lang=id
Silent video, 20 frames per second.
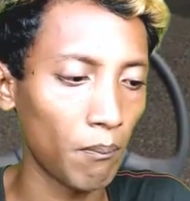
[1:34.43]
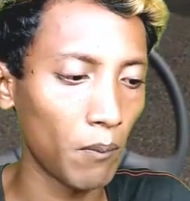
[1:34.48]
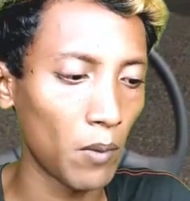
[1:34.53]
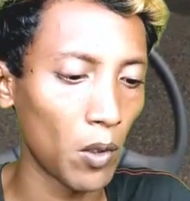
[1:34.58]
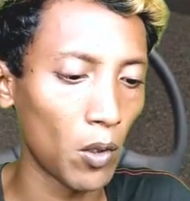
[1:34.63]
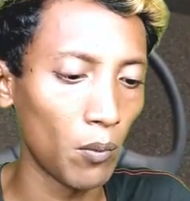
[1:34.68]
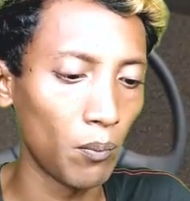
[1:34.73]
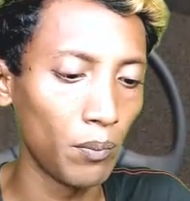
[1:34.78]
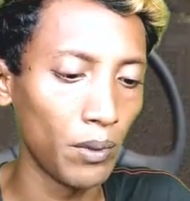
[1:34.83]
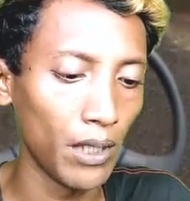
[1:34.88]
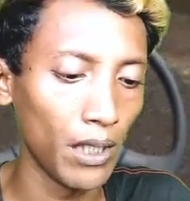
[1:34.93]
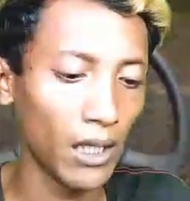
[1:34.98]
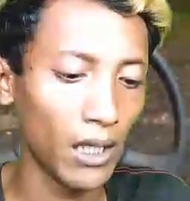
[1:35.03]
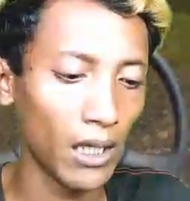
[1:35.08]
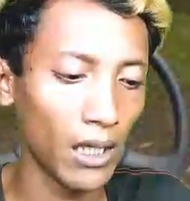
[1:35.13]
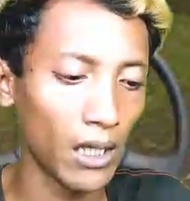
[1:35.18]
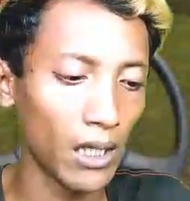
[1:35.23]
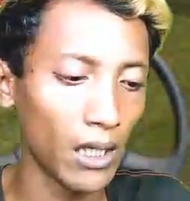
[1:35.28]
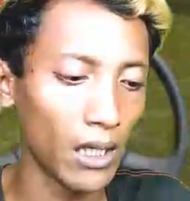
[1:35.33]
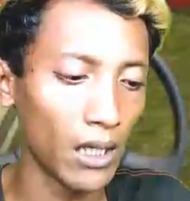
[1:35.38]
mobil
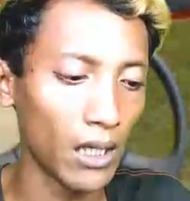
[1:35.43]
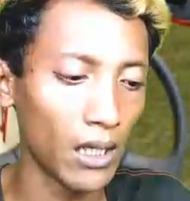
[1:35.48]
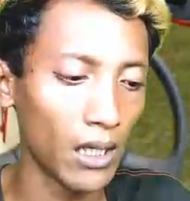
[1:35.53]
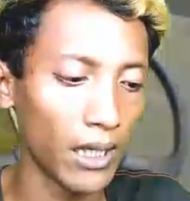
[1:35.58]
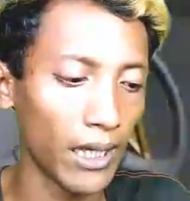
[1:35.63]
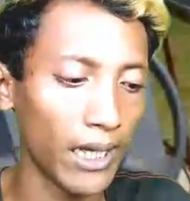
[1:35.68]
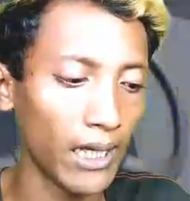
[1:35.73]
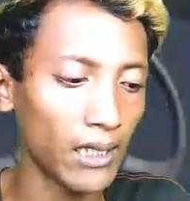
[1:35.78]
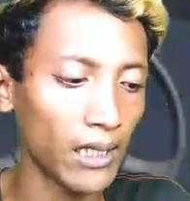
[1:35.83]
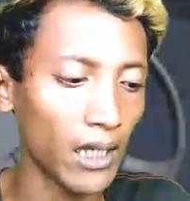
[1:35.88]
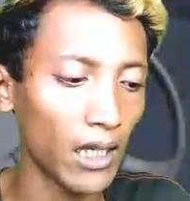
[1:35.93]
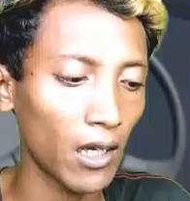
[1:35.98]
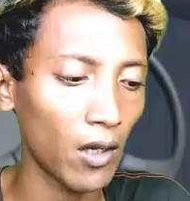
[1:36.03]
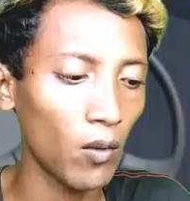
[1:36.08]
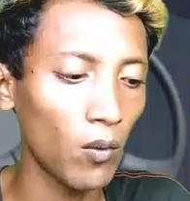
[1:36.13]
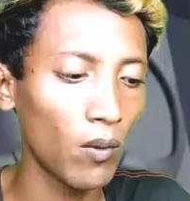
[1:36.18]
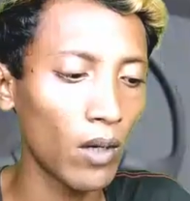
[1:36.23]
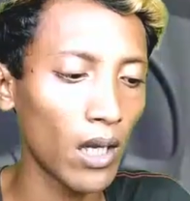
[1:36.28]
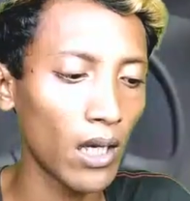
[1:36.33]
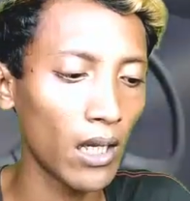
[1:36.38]
uh, eh,
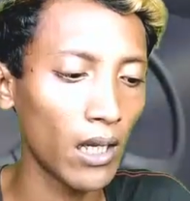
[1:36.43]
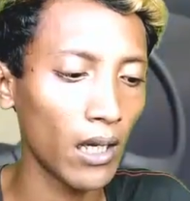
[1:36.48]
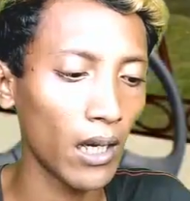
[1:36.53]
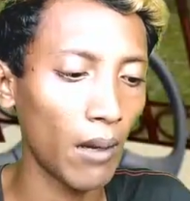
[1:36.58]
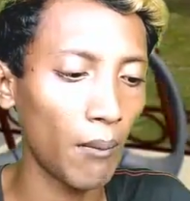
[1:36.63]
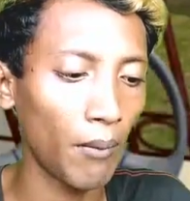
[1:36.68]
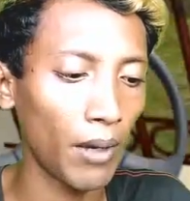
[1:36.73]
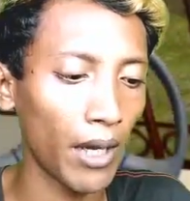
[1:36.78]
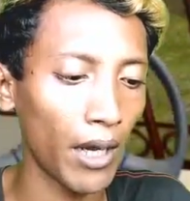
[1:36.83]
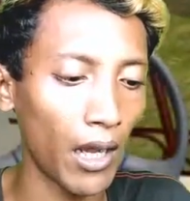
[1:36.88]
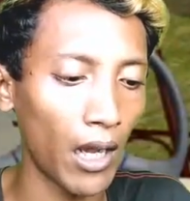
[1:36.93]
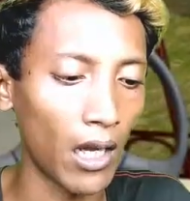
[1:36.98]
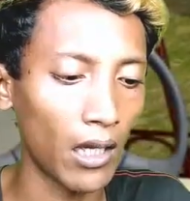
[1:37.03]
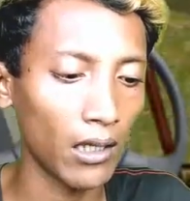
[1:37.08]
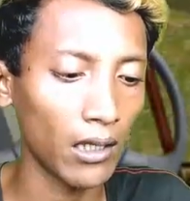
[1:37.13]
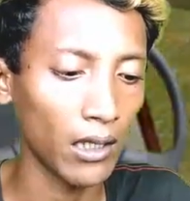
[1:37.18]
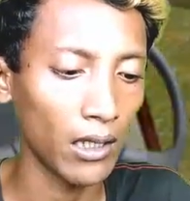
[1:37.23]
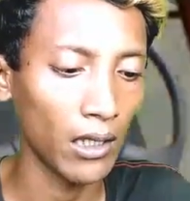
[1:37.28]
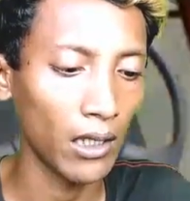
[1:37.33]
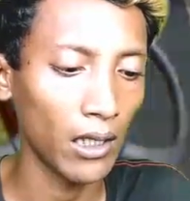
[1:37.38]
SR2 dari MN
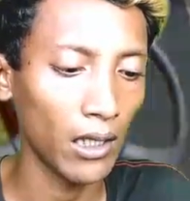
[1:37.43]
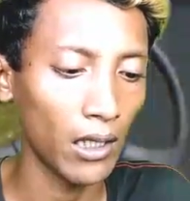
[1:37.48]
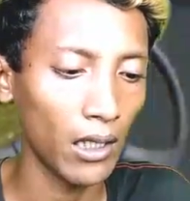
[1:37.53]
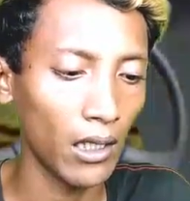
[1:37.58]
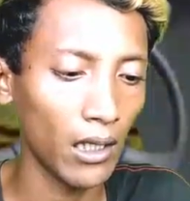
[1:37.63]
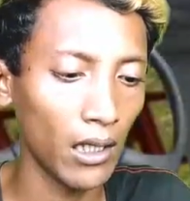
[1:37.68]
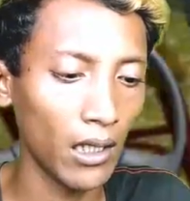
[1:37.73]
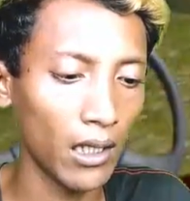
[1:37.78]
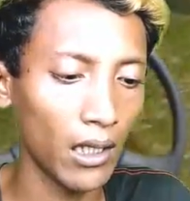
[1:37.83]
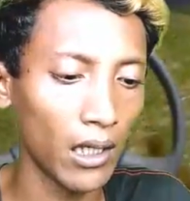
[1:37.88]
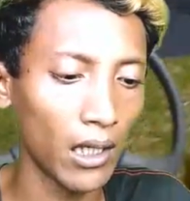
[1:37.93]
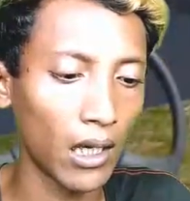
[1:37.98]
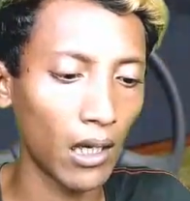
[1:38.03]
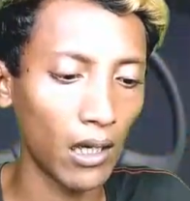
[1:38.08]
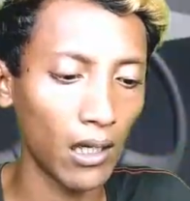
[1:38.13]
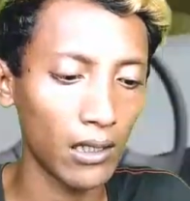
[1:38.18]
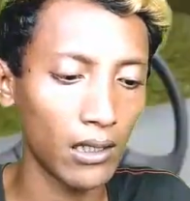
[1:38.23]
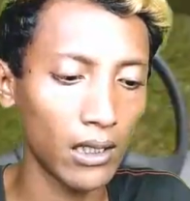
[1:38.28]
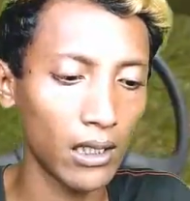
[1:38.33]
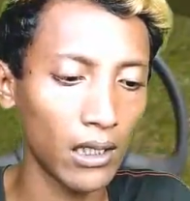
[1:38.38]
Art ini
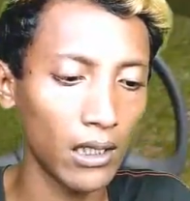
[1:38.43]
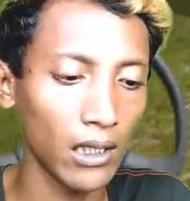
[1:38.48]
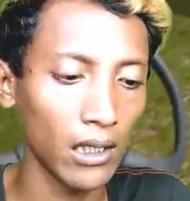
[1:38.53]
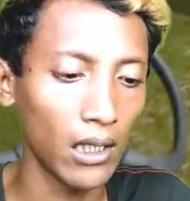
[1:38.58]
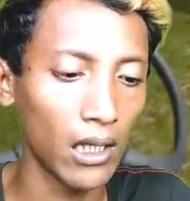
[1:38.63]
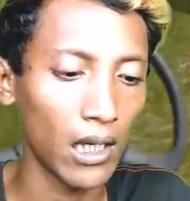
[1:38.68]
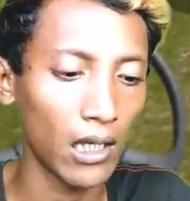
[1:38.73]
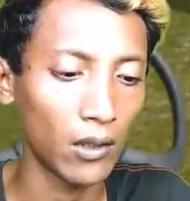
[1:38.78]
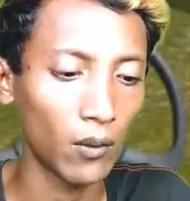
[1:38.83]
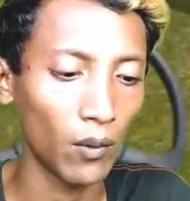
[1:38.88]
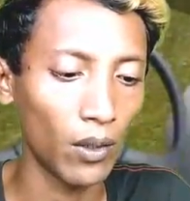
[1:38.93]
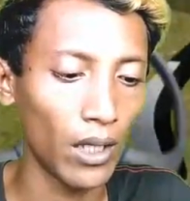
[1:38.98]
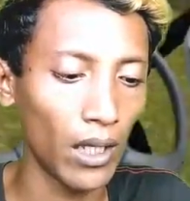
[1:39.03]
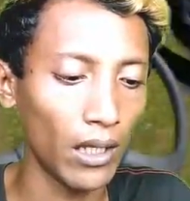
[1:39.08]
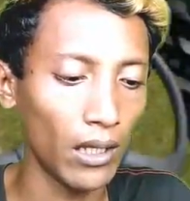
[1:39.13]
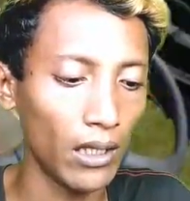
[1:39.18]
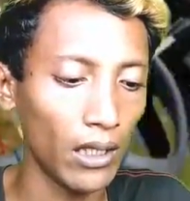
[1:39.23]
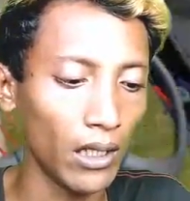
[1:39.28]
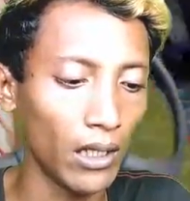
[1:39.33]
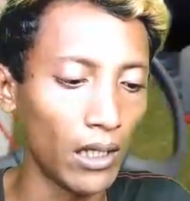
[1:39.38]
generasi ketiga atau
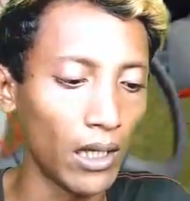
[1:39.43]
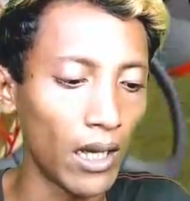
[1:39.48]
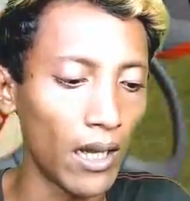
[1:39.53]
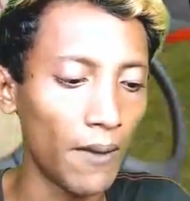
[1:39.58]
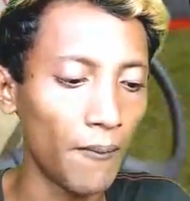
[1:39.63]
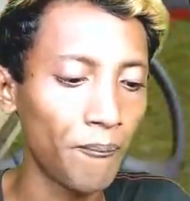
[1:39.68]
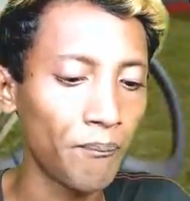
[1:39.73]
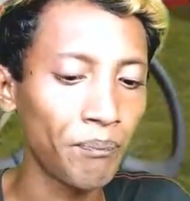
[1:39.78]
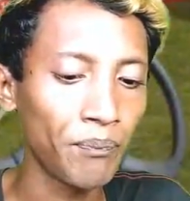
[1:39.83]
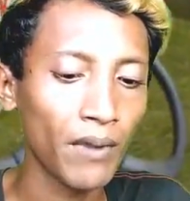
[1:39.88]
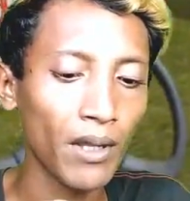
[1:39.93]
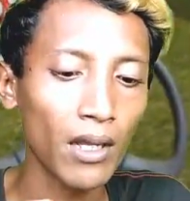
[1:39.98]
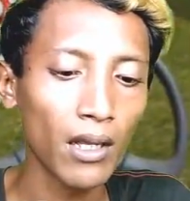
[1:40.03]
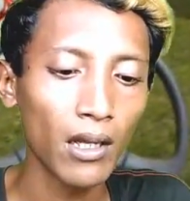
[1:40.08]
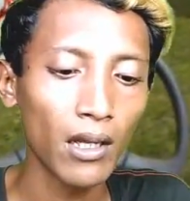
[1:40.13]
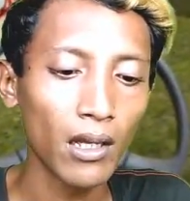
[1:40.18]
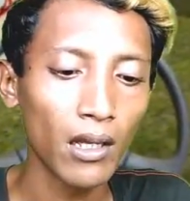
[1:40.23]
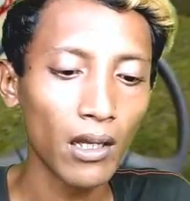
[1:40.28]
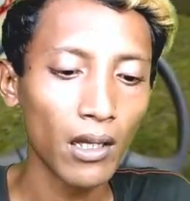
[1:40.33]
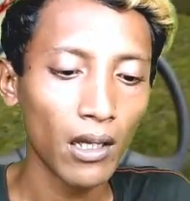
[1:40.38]
gen
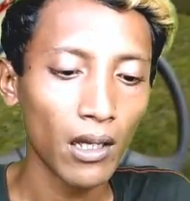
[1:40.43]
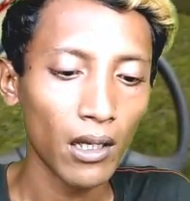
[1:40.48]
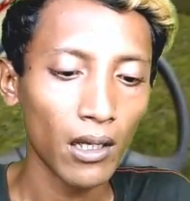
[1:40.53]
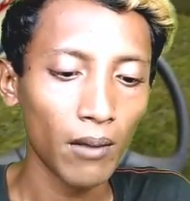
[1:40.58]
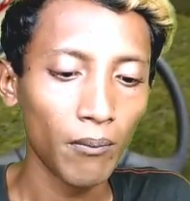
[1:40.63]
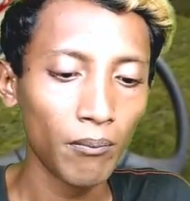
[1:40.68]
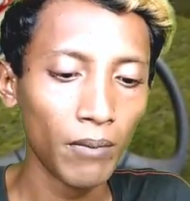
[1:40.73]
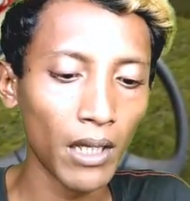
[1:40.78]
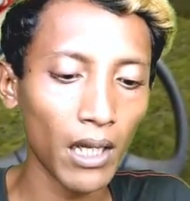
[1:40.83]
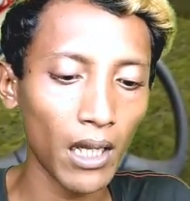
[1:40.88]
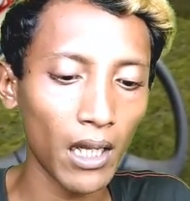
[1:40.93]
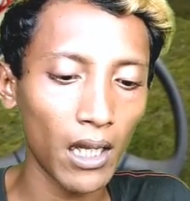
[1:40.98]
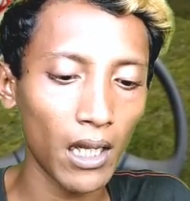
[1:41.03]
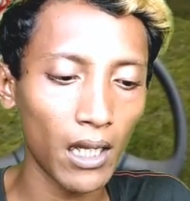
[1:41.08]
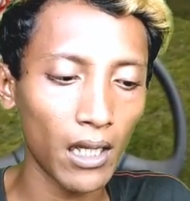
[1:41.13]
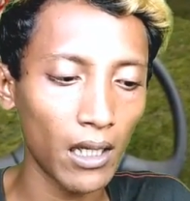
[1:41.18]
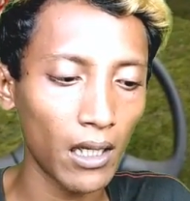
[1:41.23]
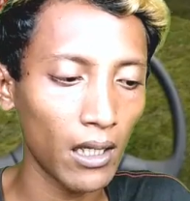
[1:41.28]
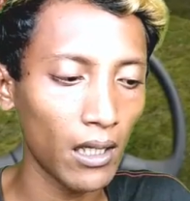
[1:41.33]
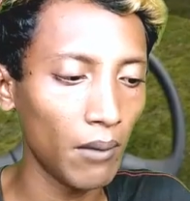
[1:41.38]
3.
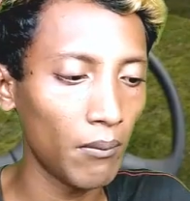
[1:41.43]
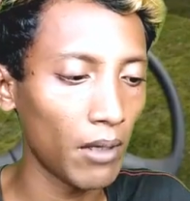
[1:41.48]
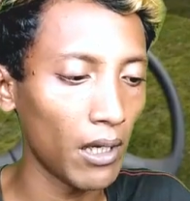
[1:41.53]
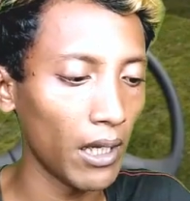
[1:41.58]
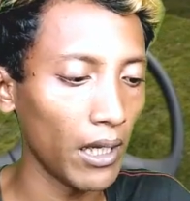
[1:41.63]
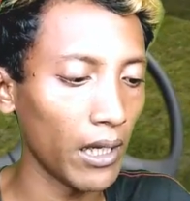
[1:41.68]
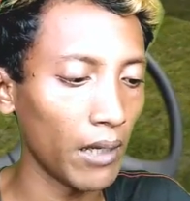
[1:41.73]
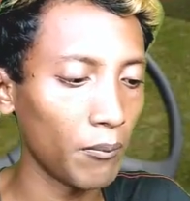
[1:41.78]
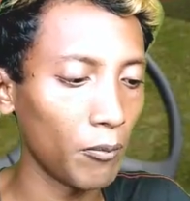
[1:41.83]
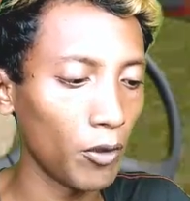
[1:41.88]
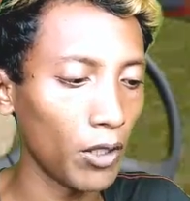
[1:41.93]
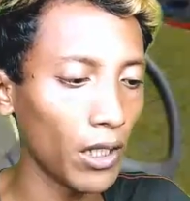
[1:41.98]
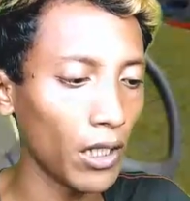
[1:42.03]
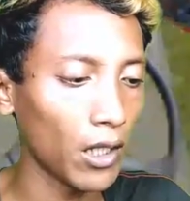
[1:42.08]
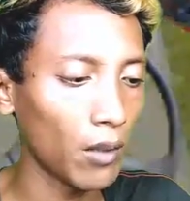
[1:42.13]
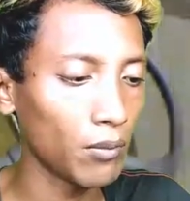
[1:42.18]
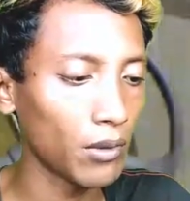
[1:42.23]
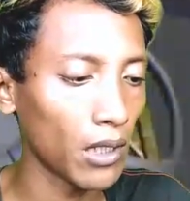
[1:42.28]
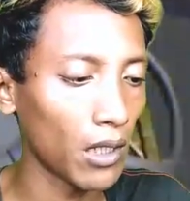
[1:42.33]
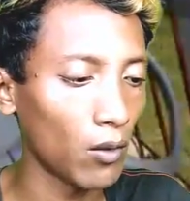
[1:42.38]
Biar gimana ya? Mungkin
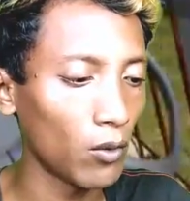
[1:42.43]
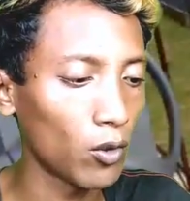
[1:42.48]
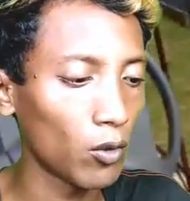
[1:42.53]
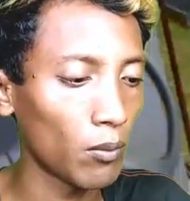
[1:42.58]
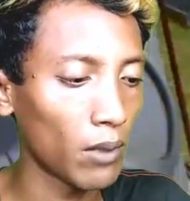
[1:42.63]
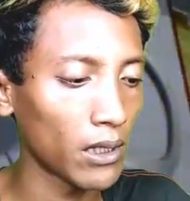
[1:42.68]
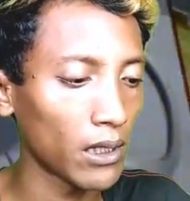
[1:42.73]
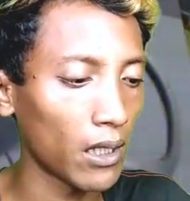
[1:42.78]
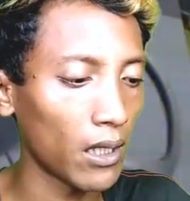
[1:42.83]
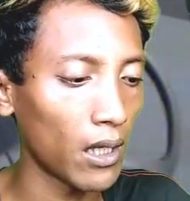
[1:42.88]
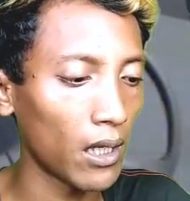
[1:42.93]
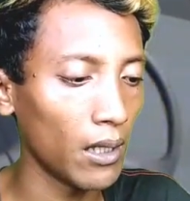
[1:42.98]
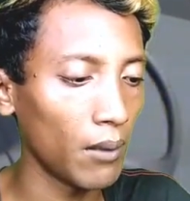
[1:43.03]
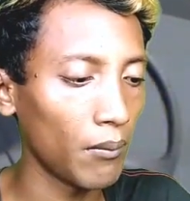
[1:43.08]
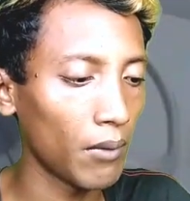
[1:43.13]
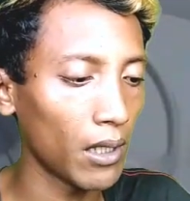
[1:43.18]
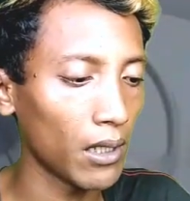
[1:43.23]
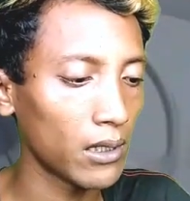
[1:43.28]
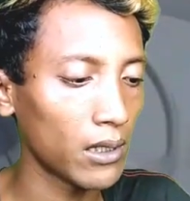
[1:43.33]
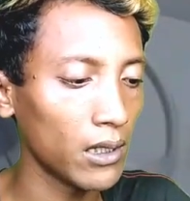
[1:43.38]
kalau misalnya untuk masalah
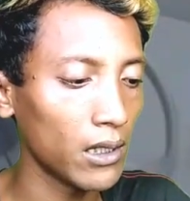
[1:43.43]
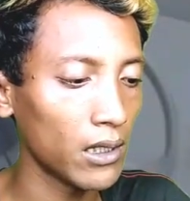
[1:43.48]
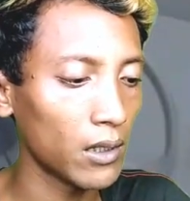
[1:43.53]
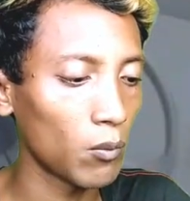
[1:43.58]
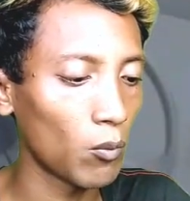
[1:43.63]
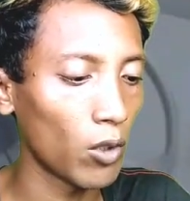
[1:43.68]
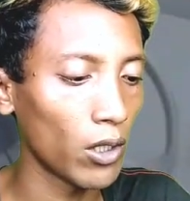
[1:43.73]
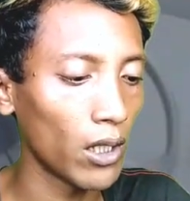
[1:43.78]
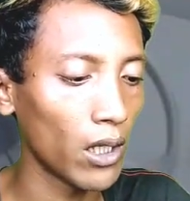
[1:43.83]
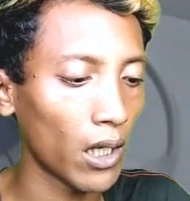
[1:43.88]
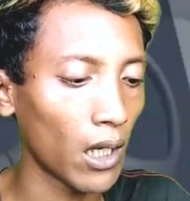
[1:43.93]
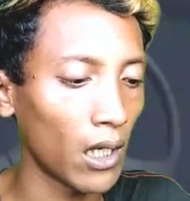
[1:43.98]
animasi semuanya